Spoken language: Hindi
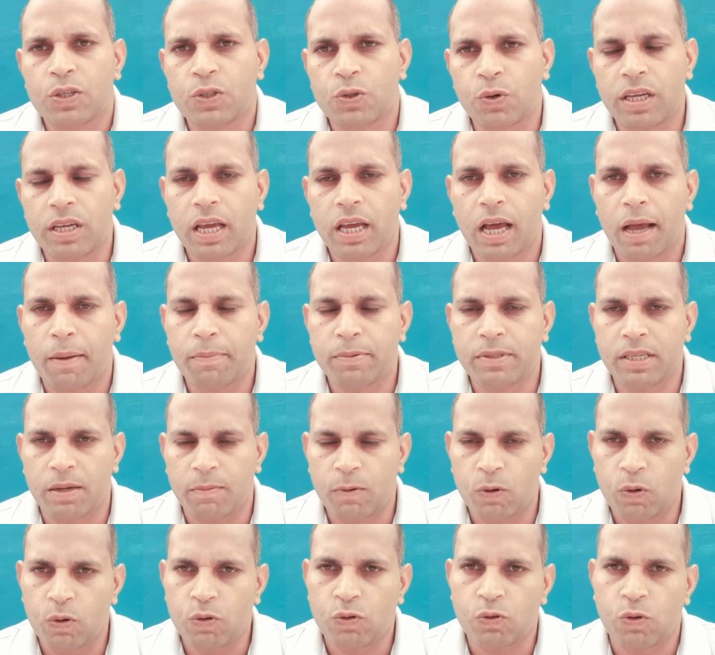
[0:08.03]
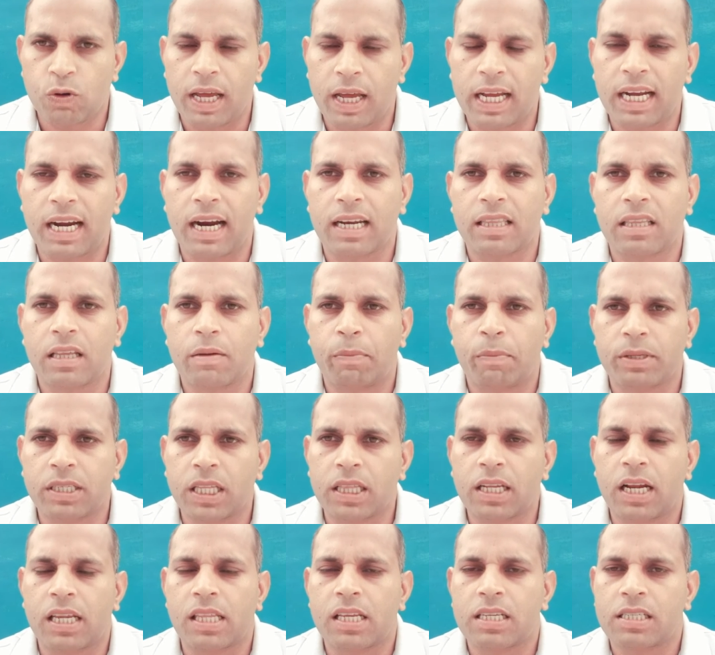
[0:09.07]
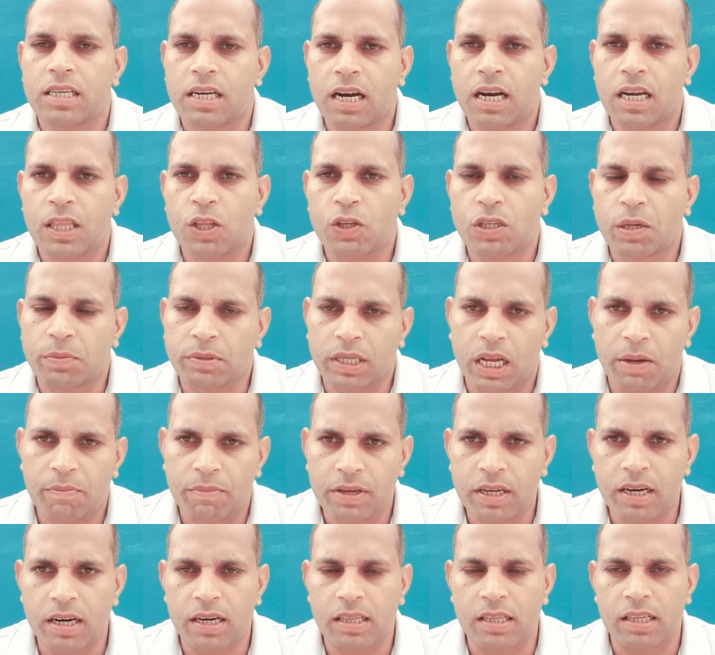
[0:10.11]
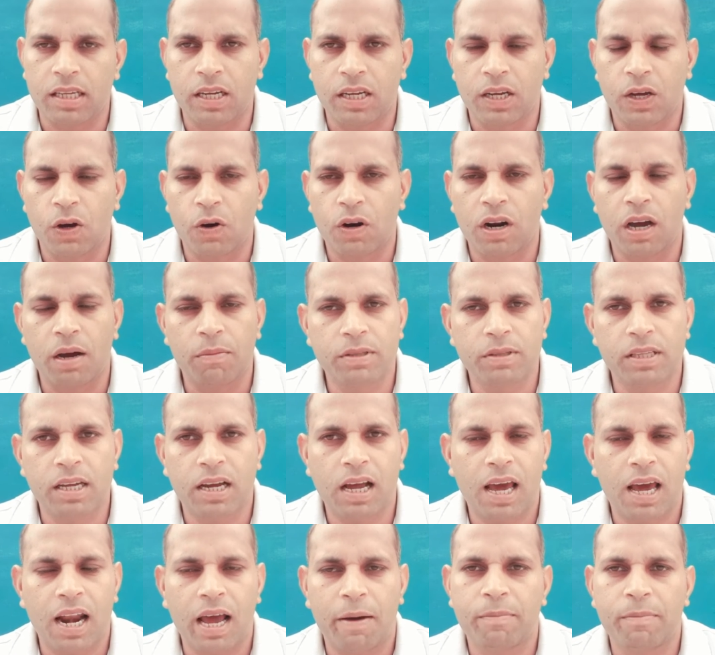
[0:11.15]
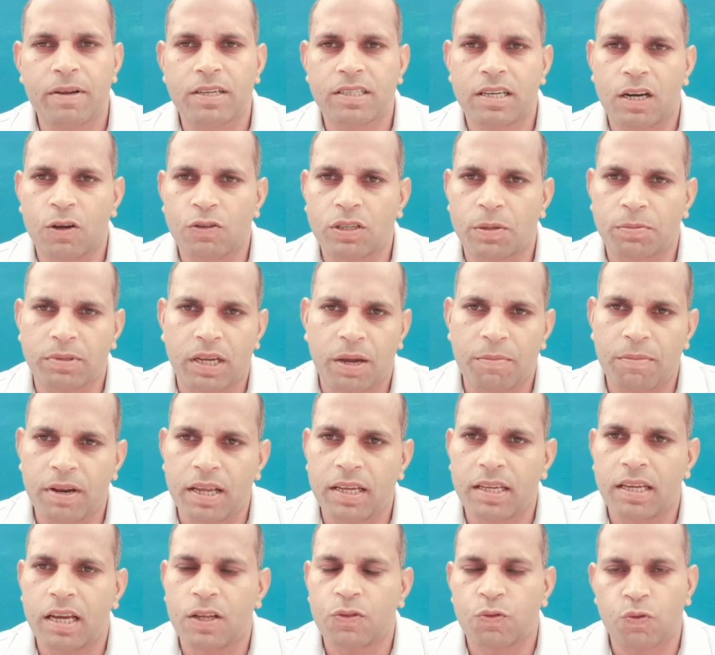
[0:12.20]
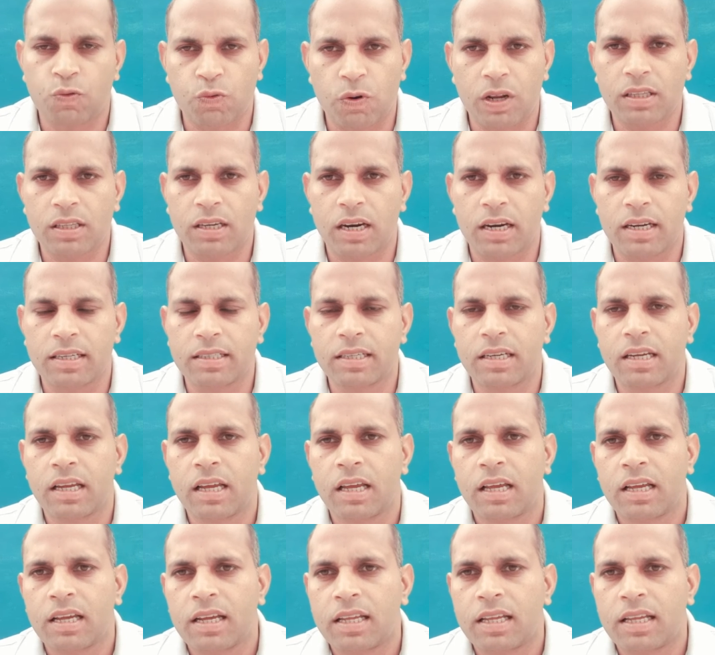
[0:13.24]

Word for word: जो कि आप सब लोग उसको लाइक करते हैं पसंद करते हैं शेयर करते हैं सब्सक्राइब भी करते हैं और अब तक अगर आपने चैनल को सब्सक्राइब नहीं किया तुरंत कर लीजिए